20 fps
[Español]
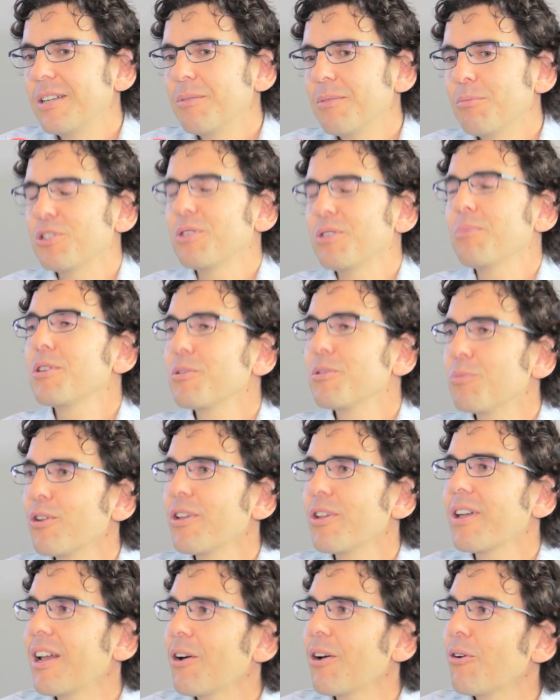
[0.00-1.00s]
pues siempre es
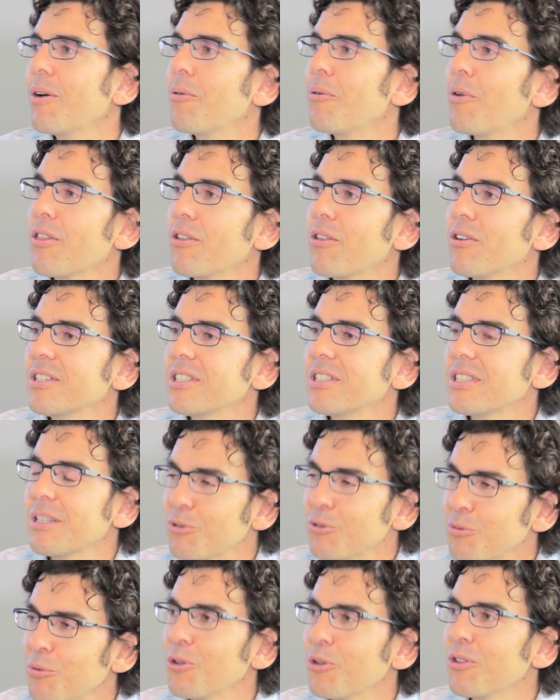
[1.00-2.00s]
bueno llegar a colaboraciones y
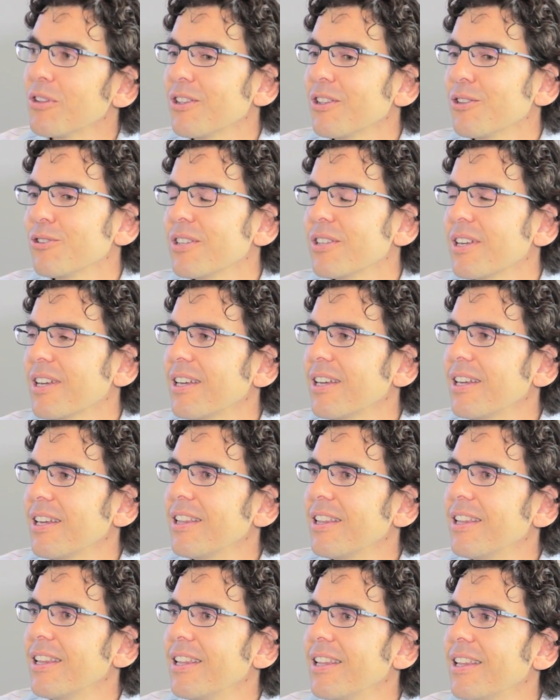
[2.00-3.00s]
estamos muy contentos de,
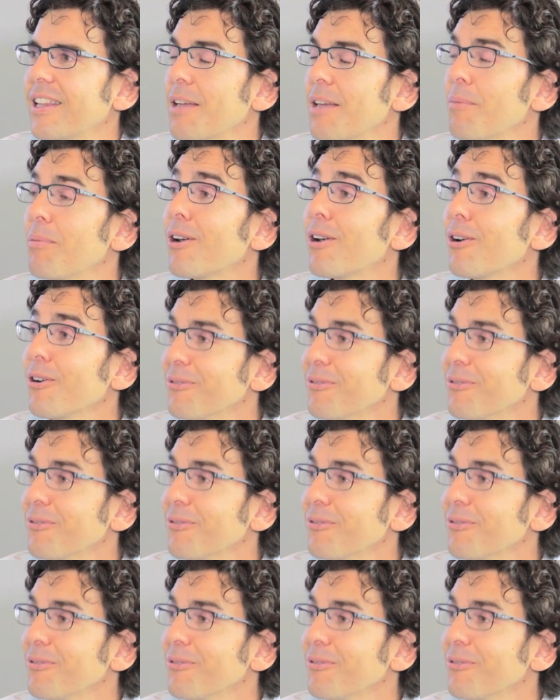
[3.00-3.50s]
de, equiparlo.